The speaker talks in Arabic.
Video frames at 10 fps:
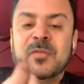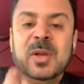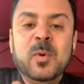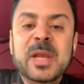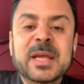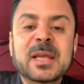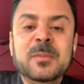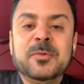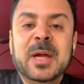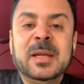فانا بقول لك
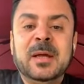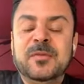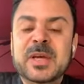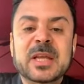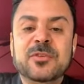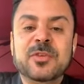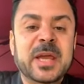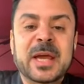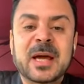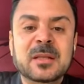ان مش انا على فكره
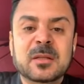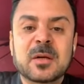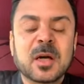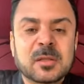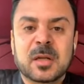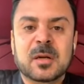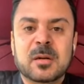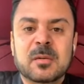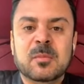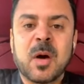الشائعات خطر
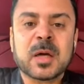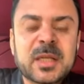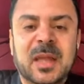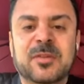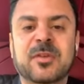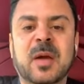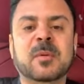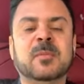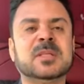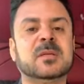مقيت على
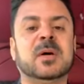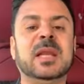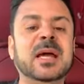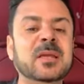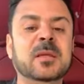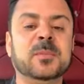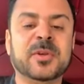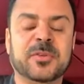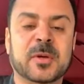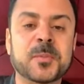الشعب المصري وعلى اي
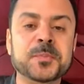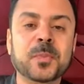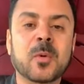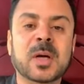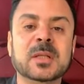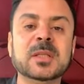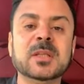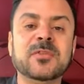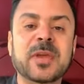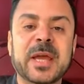بشر وانا
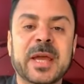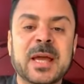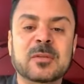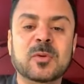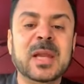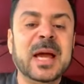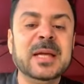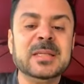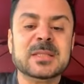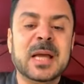ضد الشائعات ولا
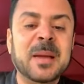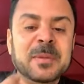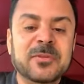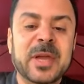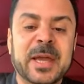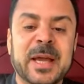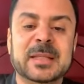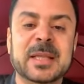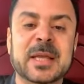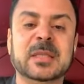عايز اعمل
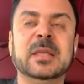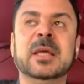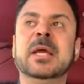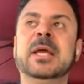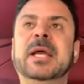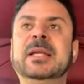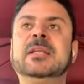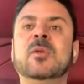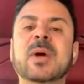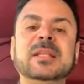شائعات لكن
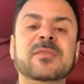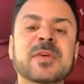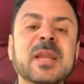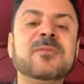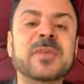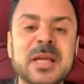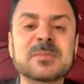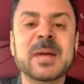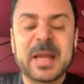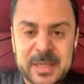احنا دلوقتي فعلا
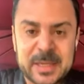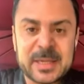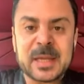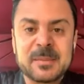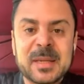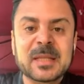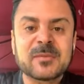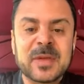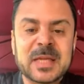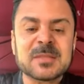في ازمه حقيقيه
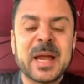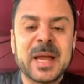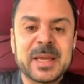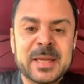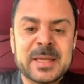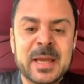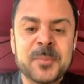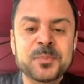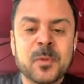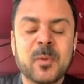البلد في ازمه
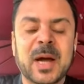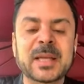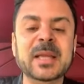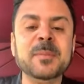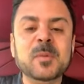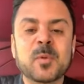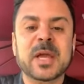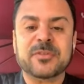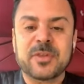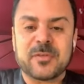حقيقيه وعلينا
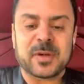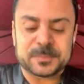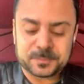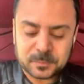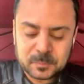بالمكاشفه